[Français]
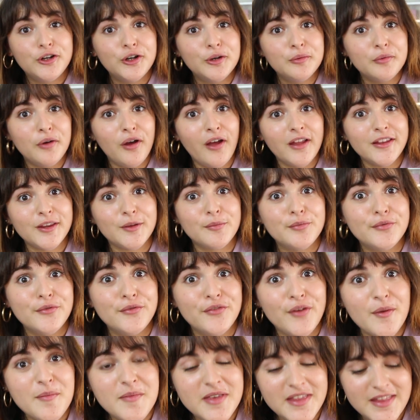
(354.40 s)
Comment être plus
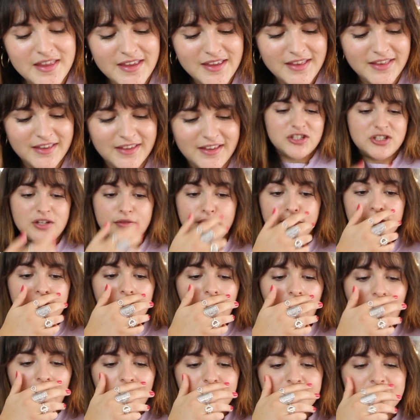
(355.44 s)
féminine J'ai voulu
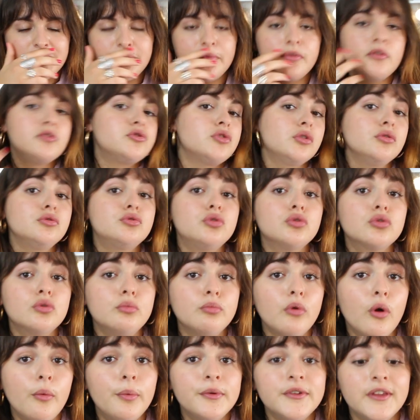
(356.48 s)
voir un petit peu le genre de choses qu'on
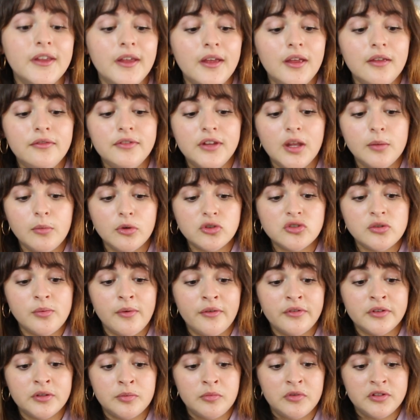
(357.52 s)
proposait, évidemment je vais
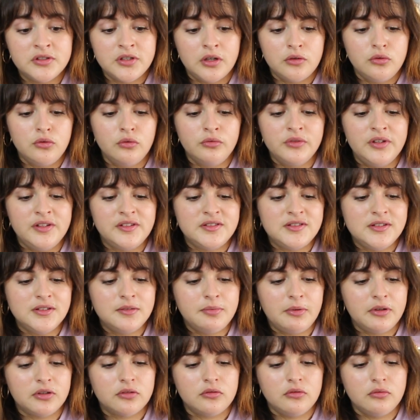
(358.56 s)
pas forcément dire le nom des
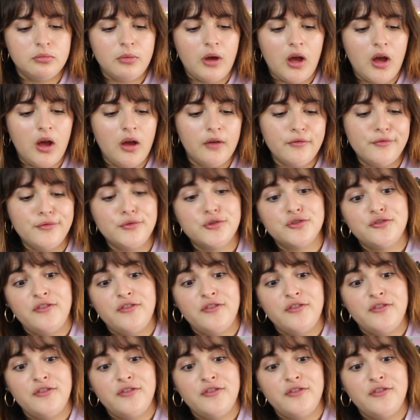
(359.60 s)
sites parce que bah vu que